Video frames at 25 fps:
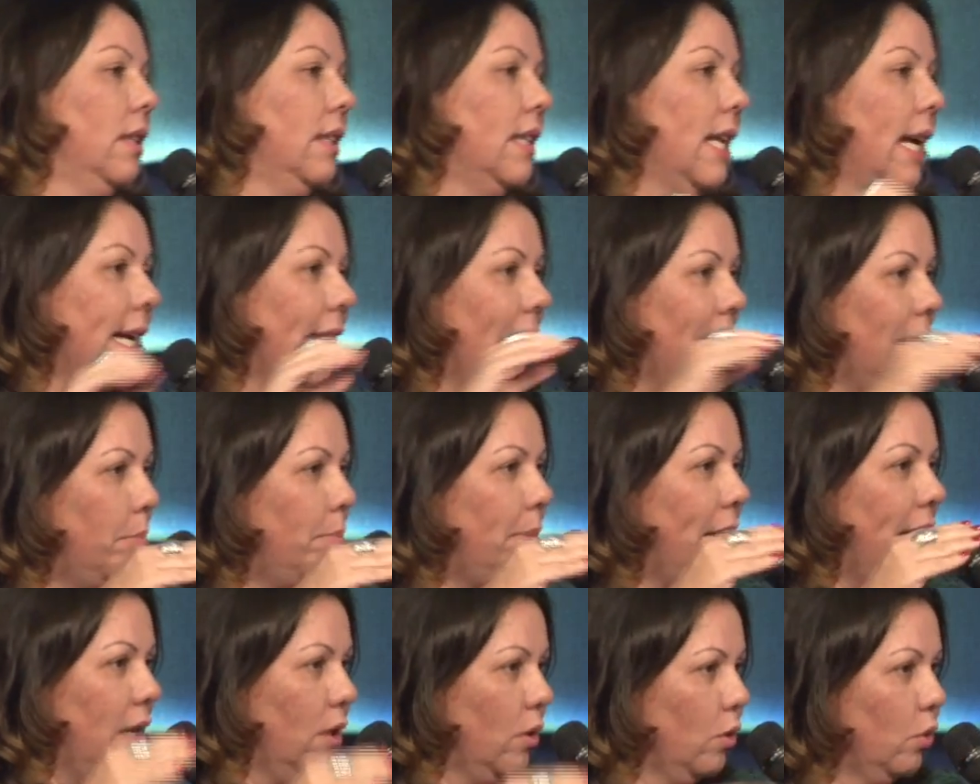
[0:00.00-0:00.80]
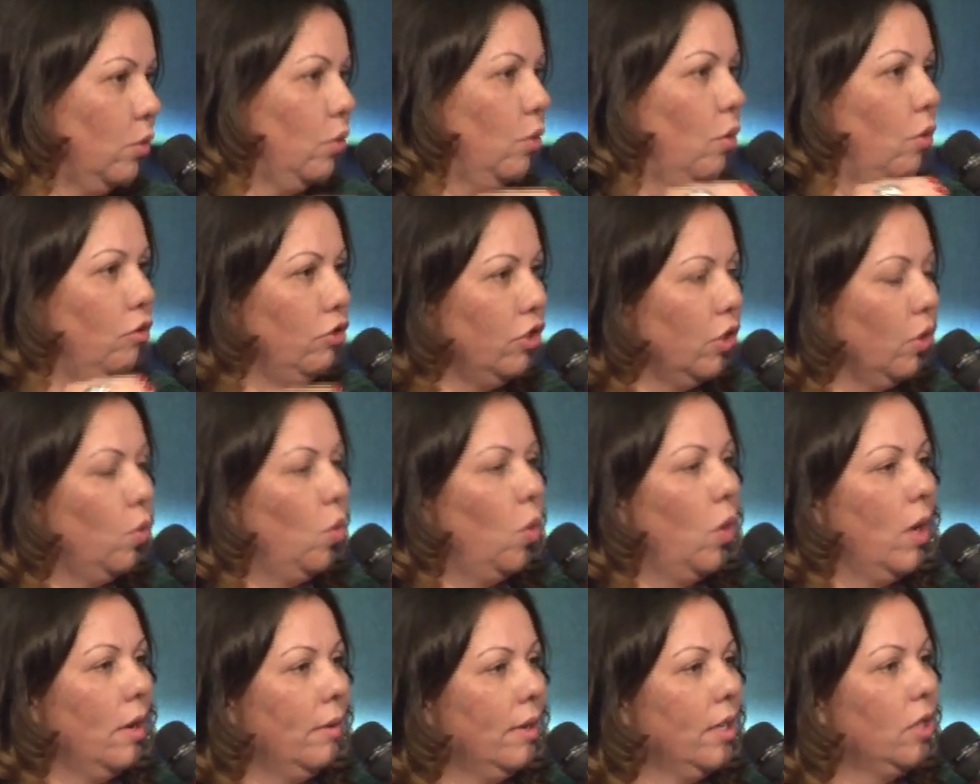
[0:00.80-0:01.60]
naquele período onde
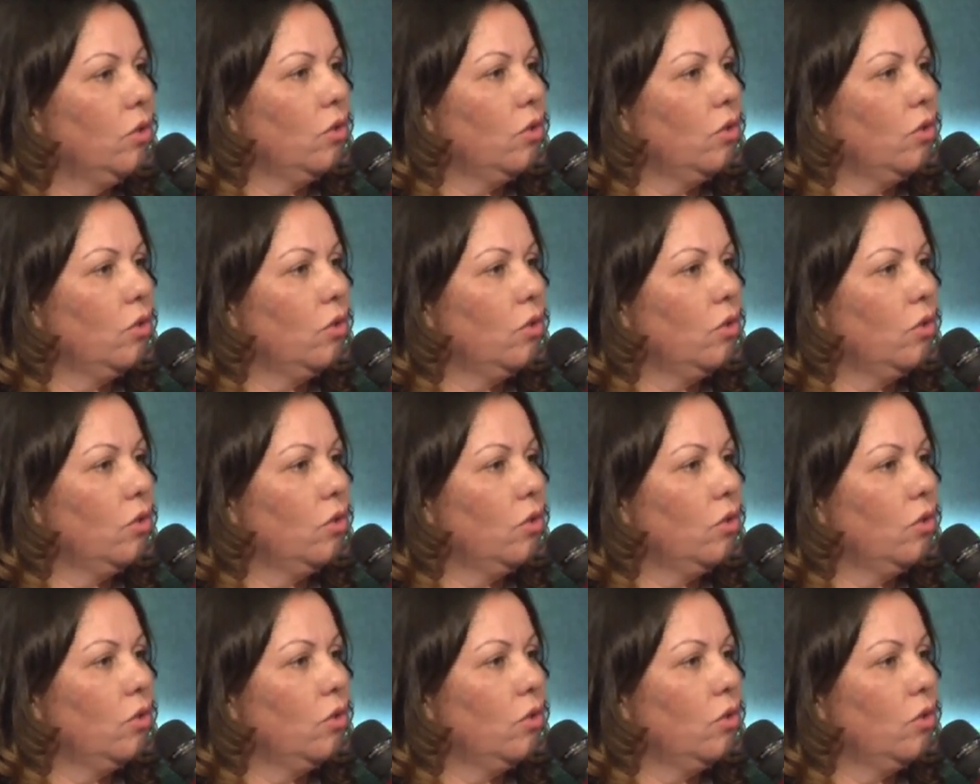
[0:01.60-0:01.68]
ocorreu a